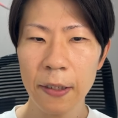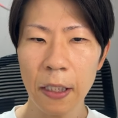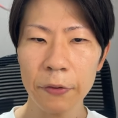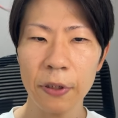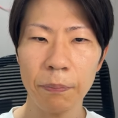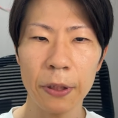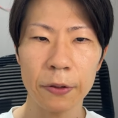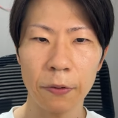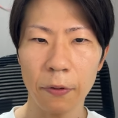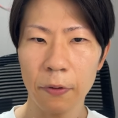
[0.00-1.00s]
あとやっぱりそ
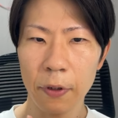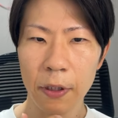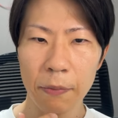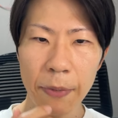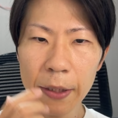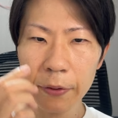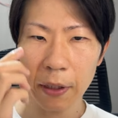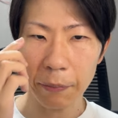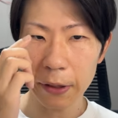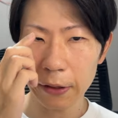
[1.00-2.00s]
の、目とか
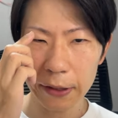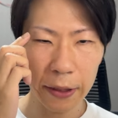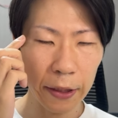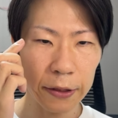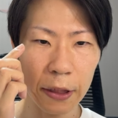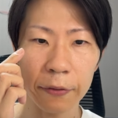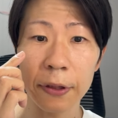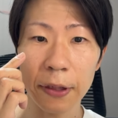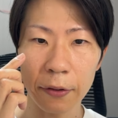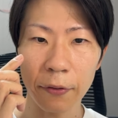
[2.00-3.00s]
みんな整形しちゃうんで
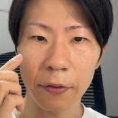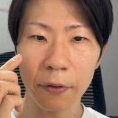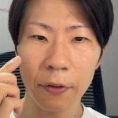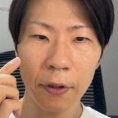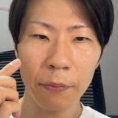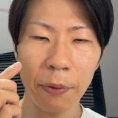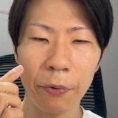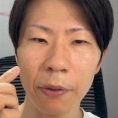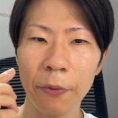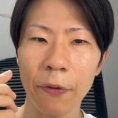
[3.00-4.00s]
すけど、まあ、
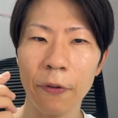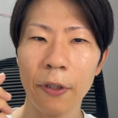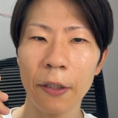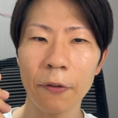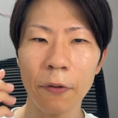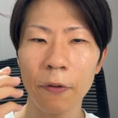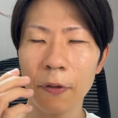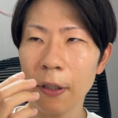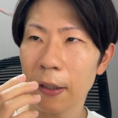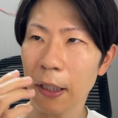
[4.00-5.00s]
僕もあ
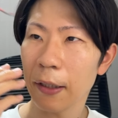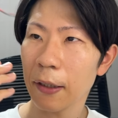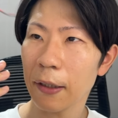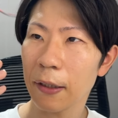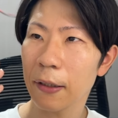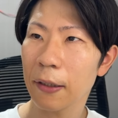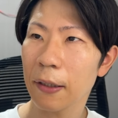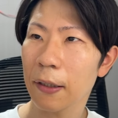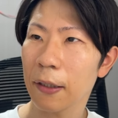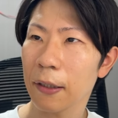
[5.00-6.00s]
の、眼
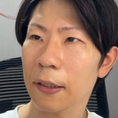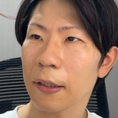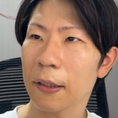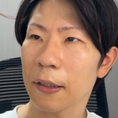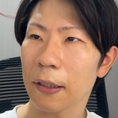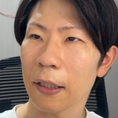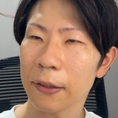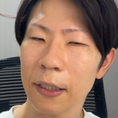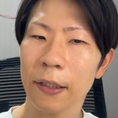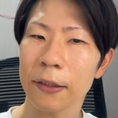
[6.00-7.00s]
眼
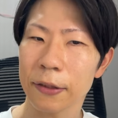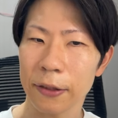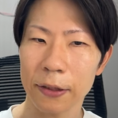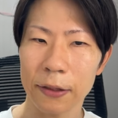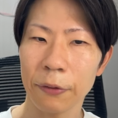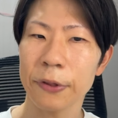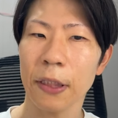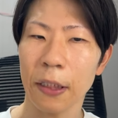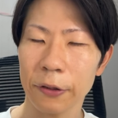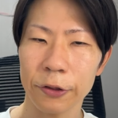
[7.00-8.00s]
瞼下垂ってやつ直した
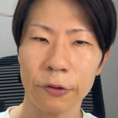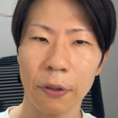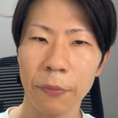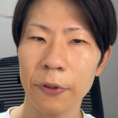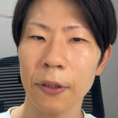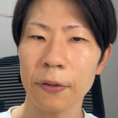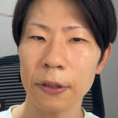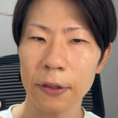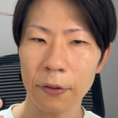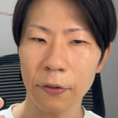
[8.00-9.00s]
いなってちょっと思ってるんで
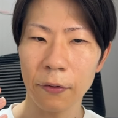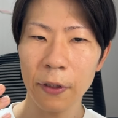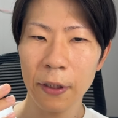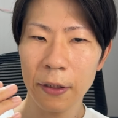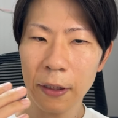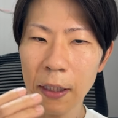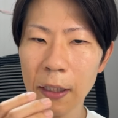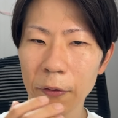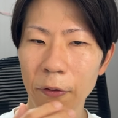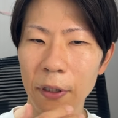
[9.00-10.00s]
すけど、
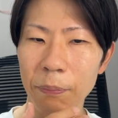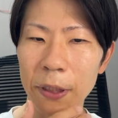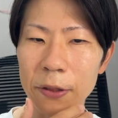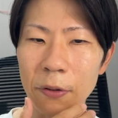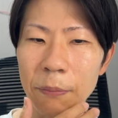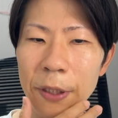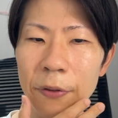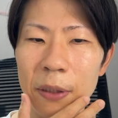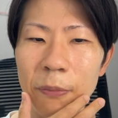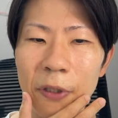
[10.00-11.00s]
あの、やっぱりその目よ
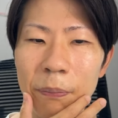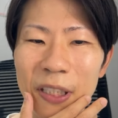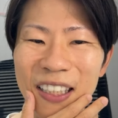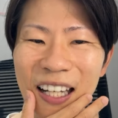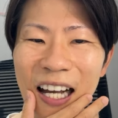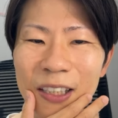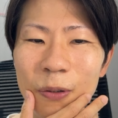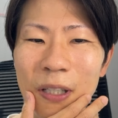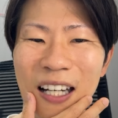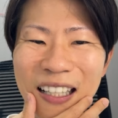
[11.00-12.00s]
りもやっぱり歯と
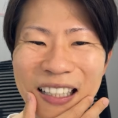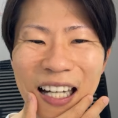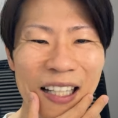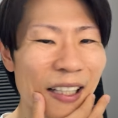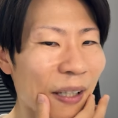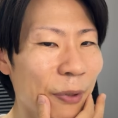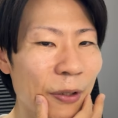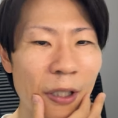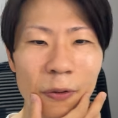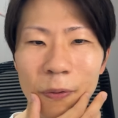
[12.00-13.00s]
か歯並びと
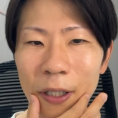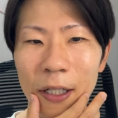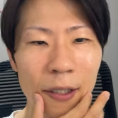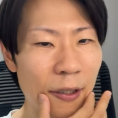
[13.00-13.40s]
かの方が、